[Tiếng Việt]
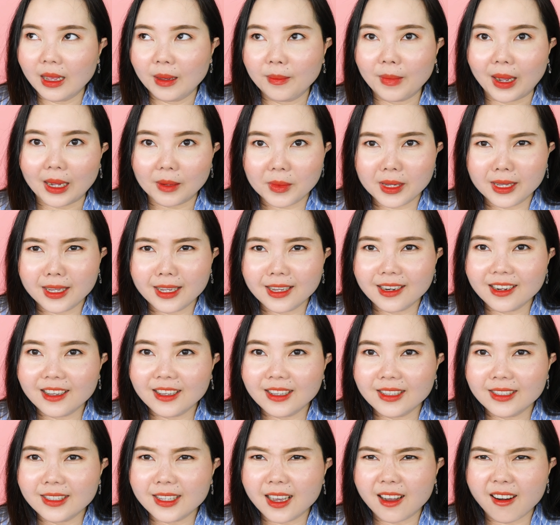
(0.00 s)
mặc
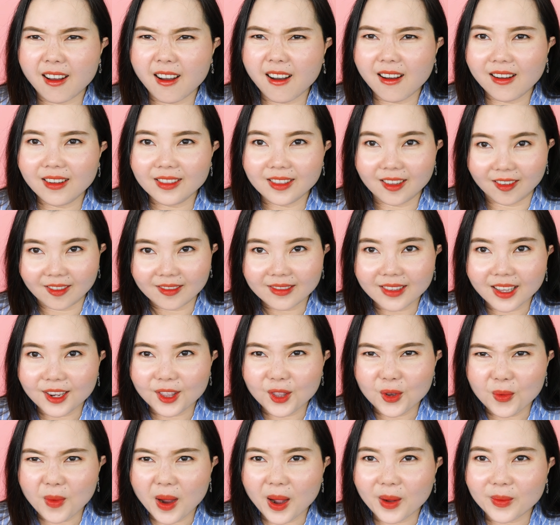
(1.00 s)
bikini cho nó tự
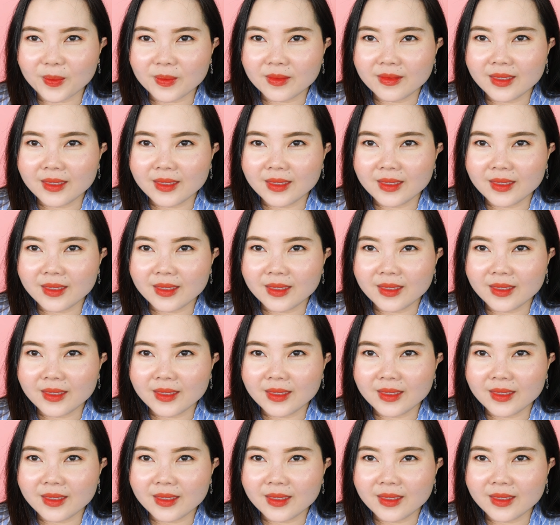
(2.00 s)
tin đúng không